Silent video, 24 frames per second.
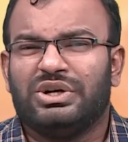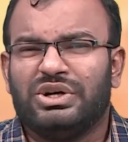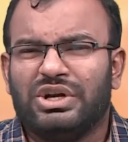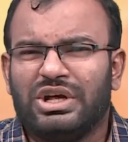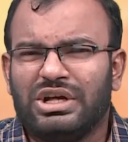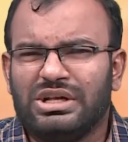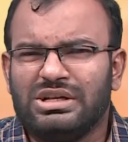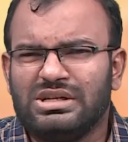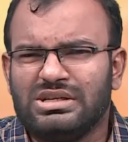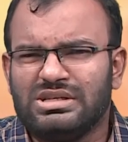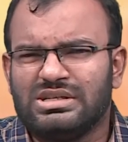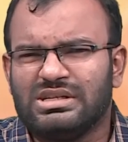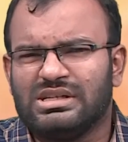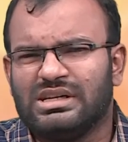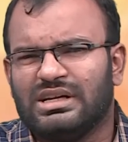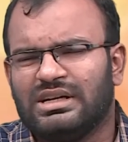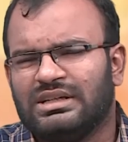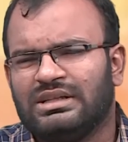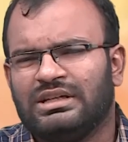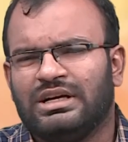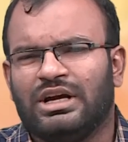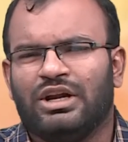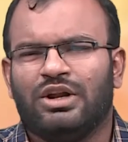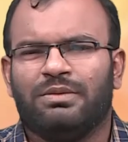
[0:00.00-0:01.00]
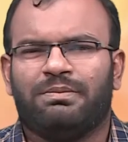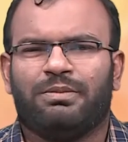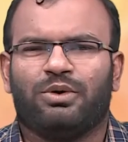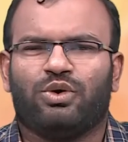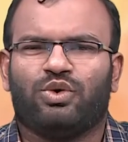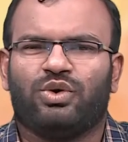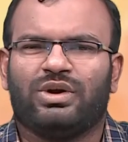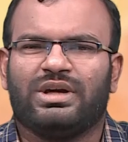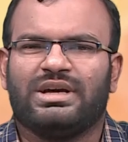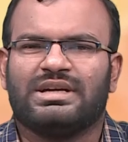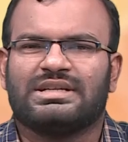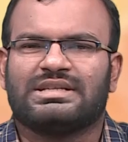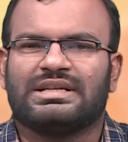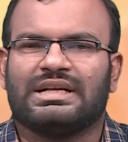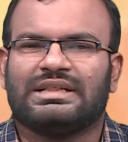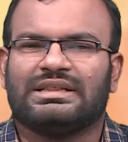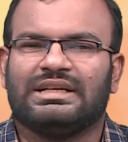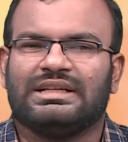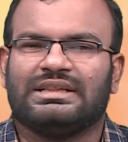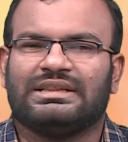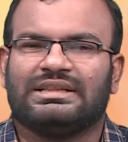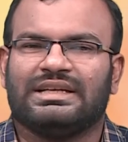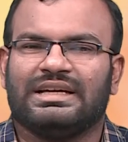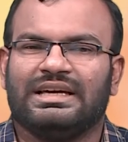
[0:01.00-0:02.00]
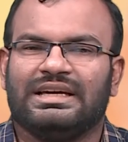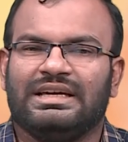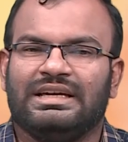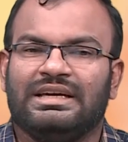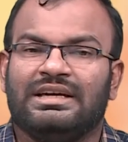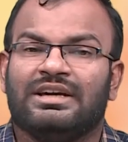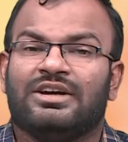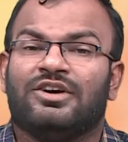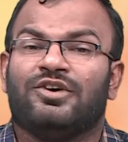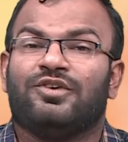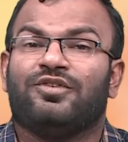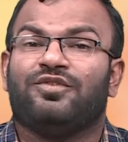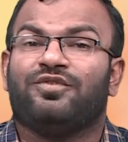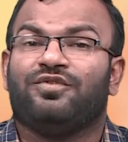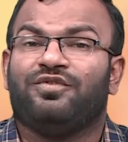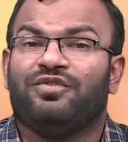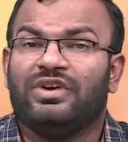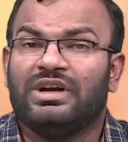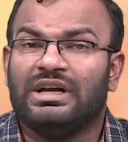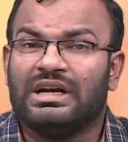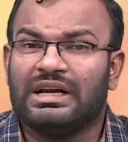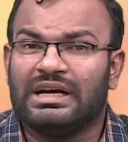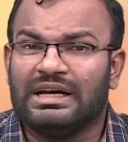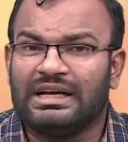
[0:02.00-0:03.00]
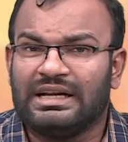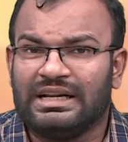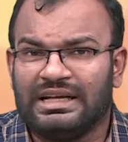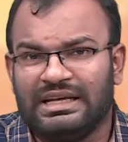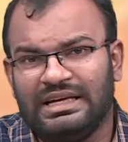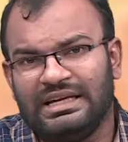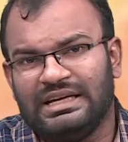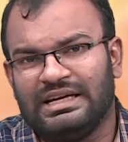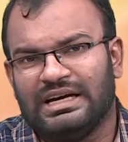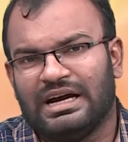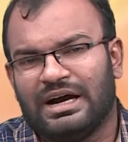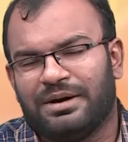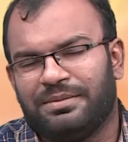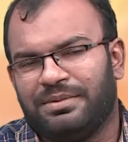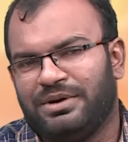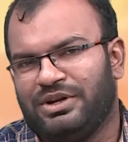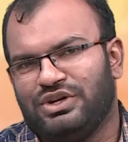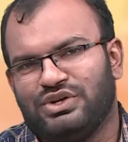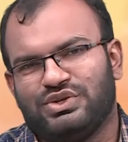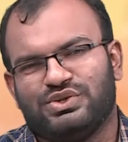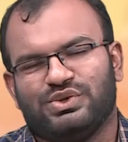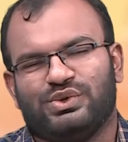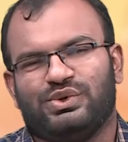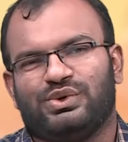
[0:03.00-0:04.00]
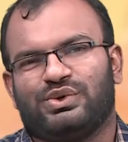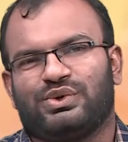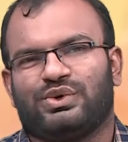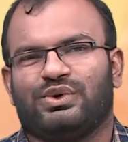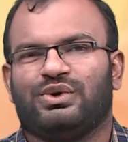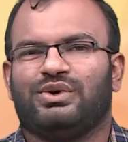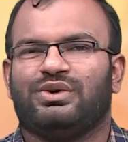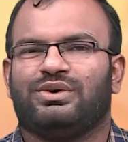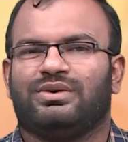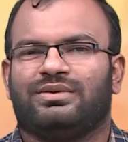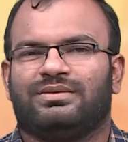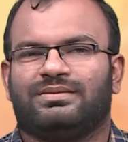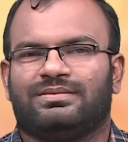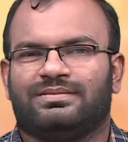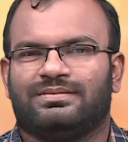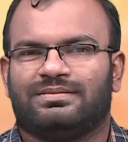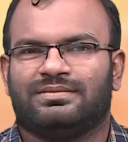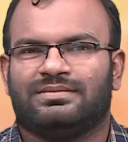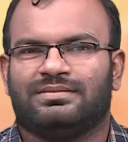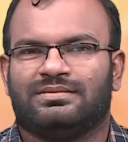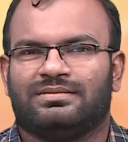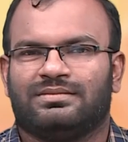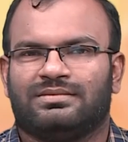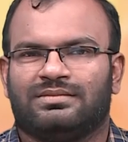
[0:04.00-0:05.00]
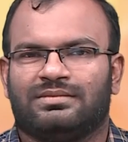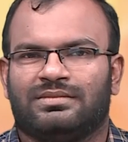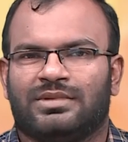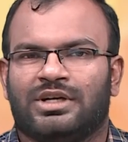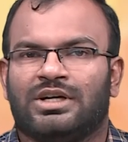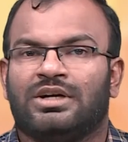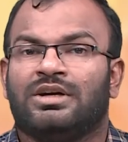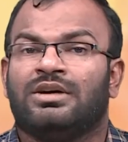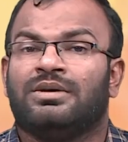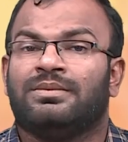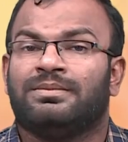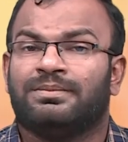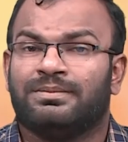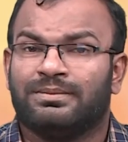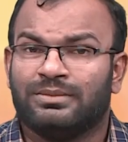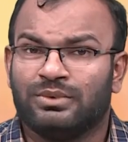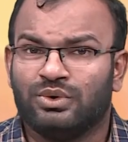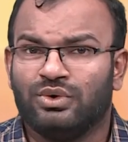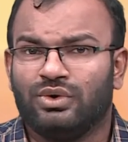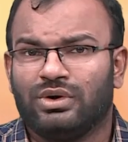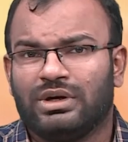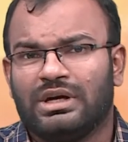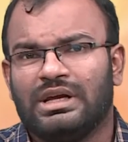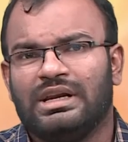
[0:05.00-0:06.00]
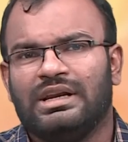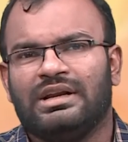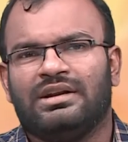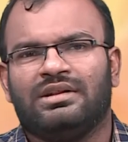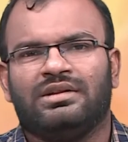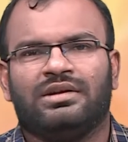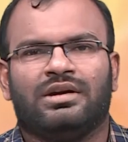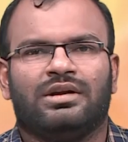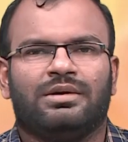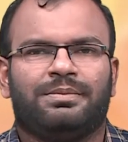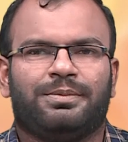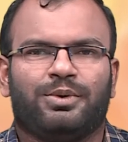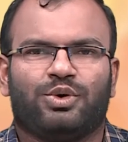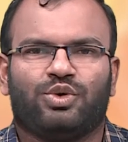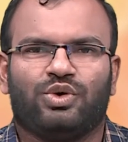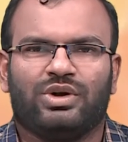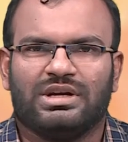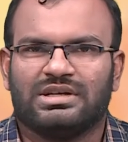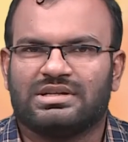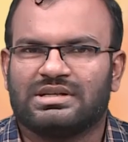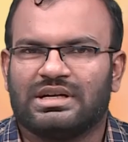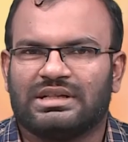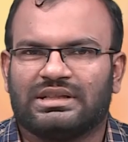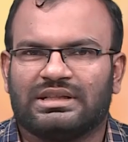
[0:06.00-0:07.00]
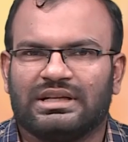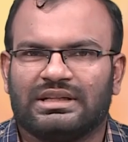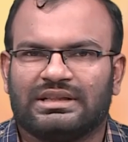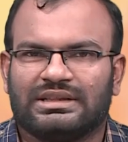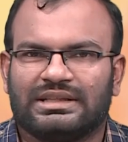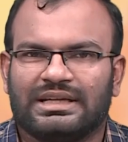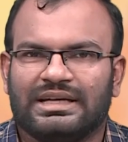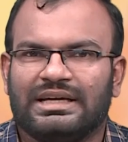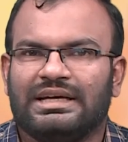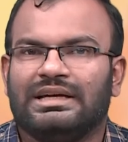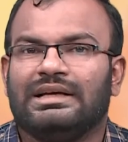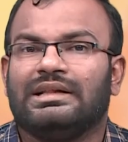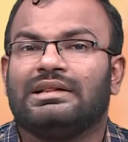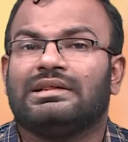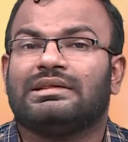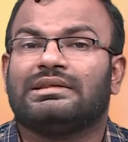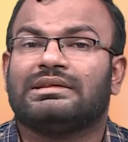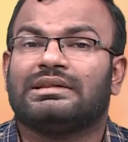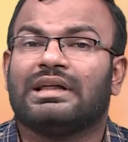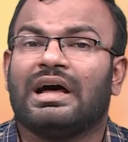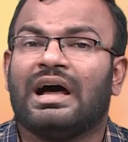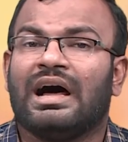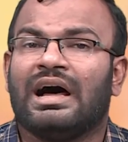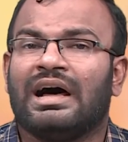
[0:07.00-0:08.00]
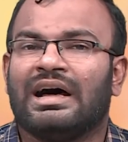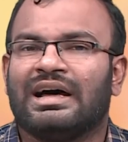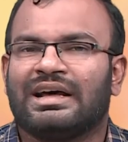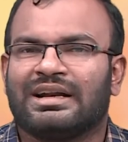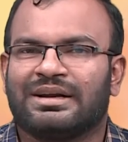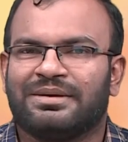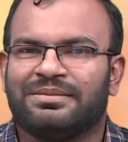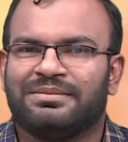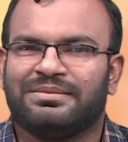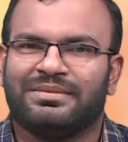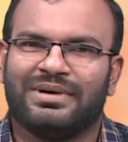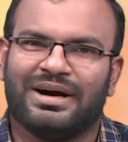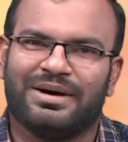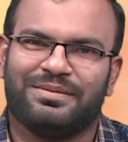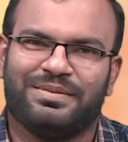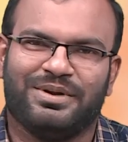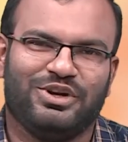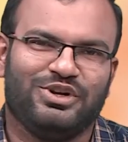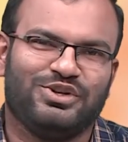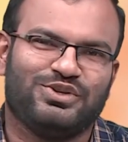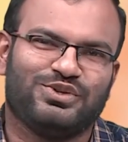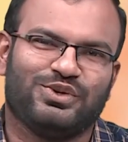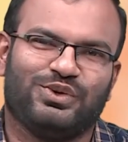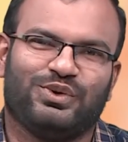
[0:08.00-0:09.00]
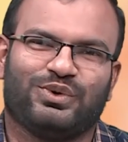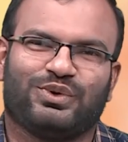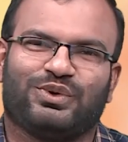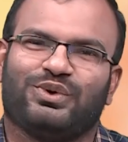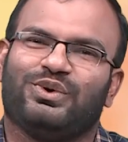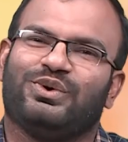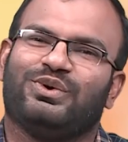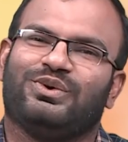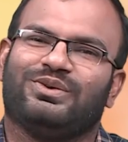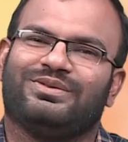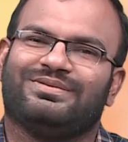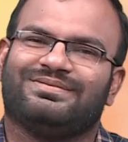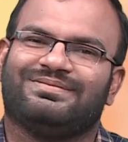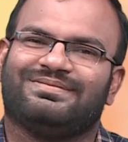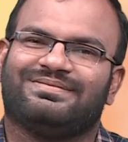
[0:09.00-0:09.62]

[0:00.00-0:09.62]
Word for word: நெஞ்சிலிருந்து எழுப்பக்கூடிய சத்தத்தை விளரி அப்படின்னு சொல்கிறோம் மூக்கிலிருந்து எழுப்பக்கூடிய சத்தத்தை தாரம் அப்படின்னு சொல்கிறோம்